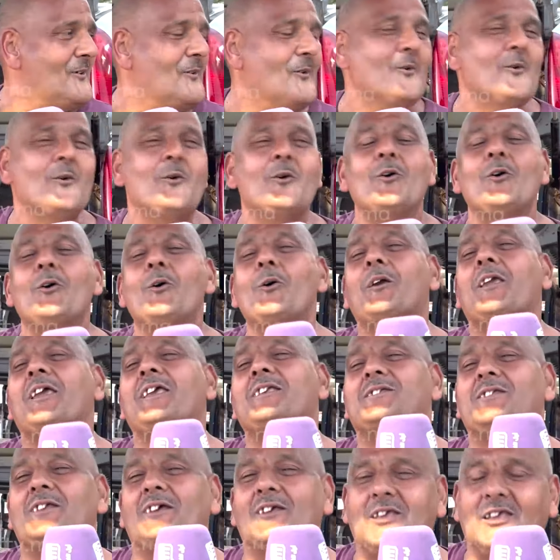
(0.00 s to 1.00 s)

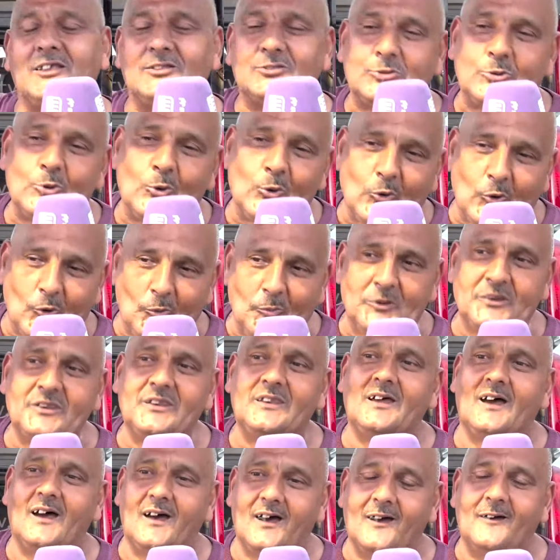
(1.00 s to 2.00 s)
وكيتسوقوا
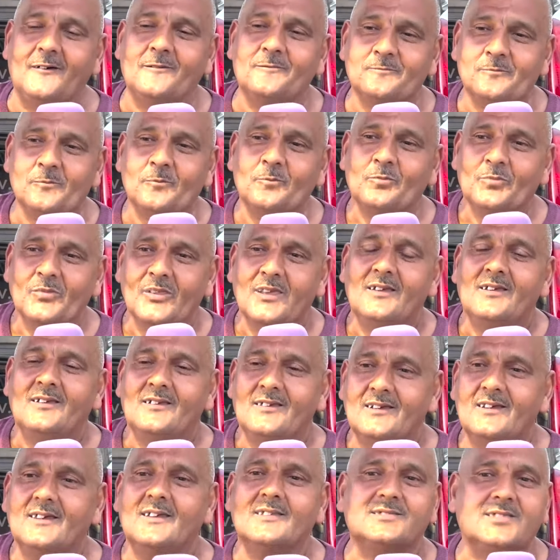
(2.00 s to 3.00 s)
منا
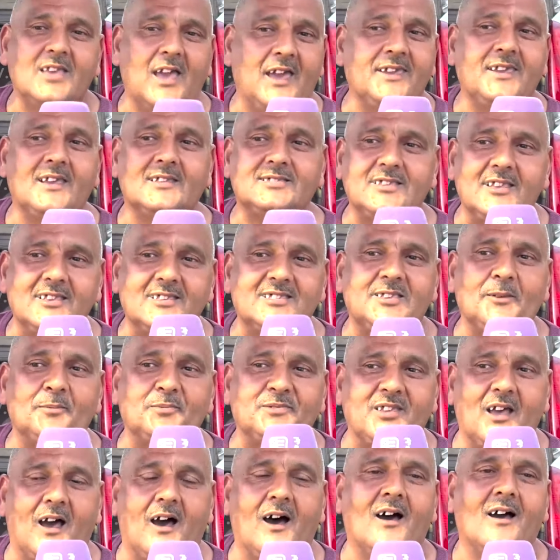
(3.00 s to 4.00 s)
آه، تحياتي
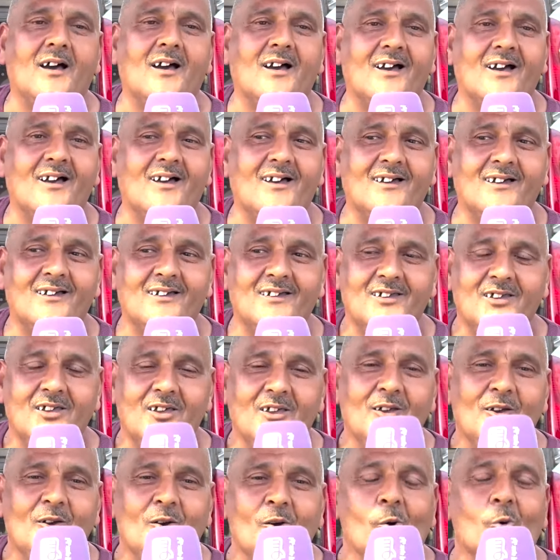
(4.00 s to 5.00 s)
السبته
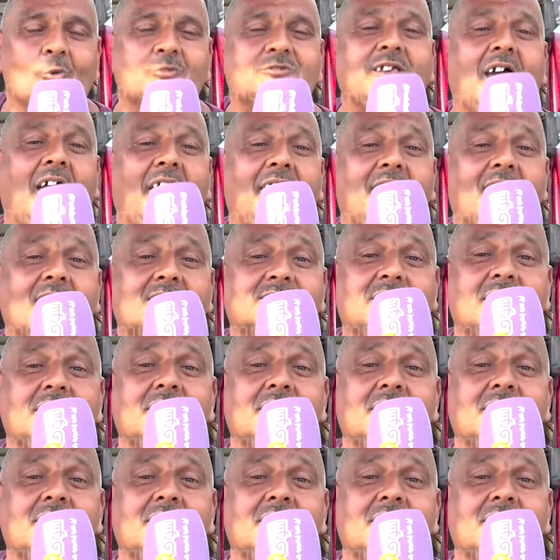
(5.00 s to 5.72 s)
وتحياتي